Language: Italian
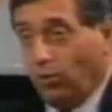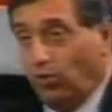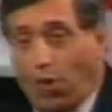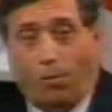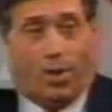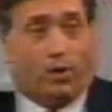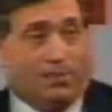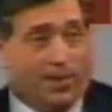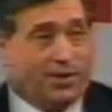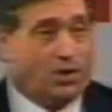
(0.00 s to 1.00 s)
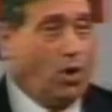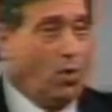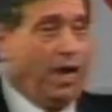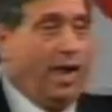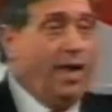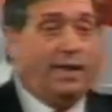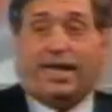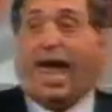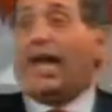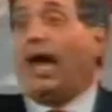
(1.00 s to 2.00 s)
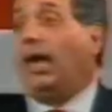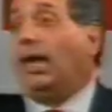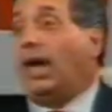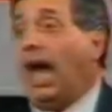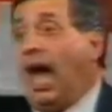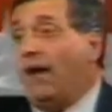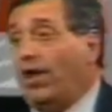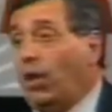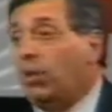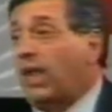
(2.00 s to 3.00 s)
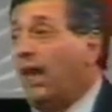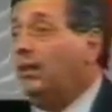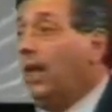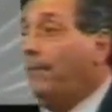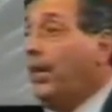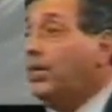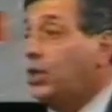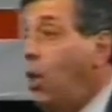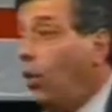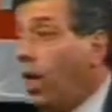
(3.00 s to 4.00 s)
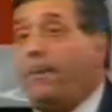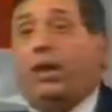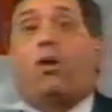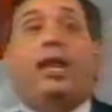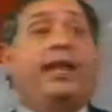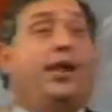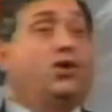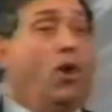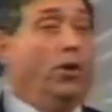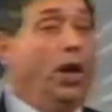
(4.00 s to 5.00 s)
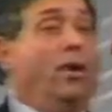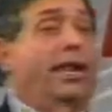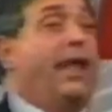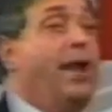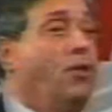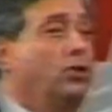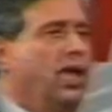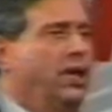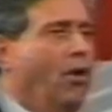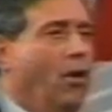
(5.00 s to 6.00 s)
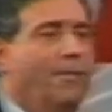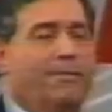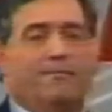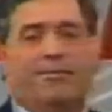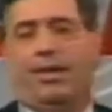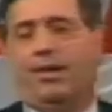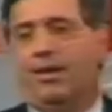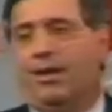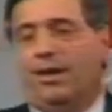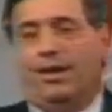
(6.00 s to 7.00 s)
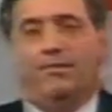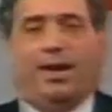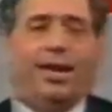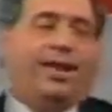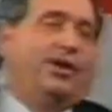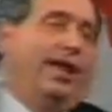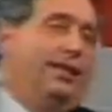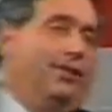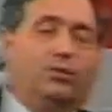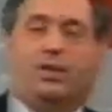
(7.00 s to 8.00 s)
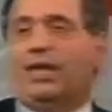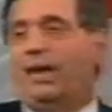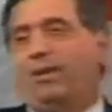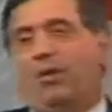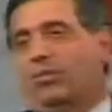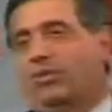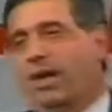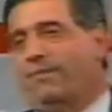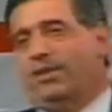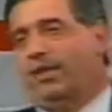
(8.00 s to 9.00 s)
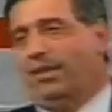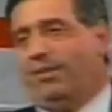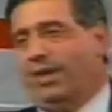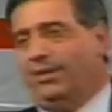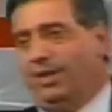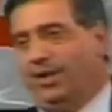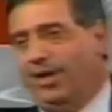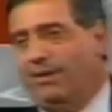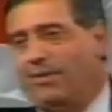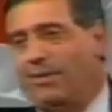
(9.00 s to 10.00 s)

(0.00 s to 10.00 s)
numero di persone, si accalcavano tante persone. Per quale ragione? Qual era il motivo? Perché la gente in tutti i tempi ha avuto sempre tante malattie.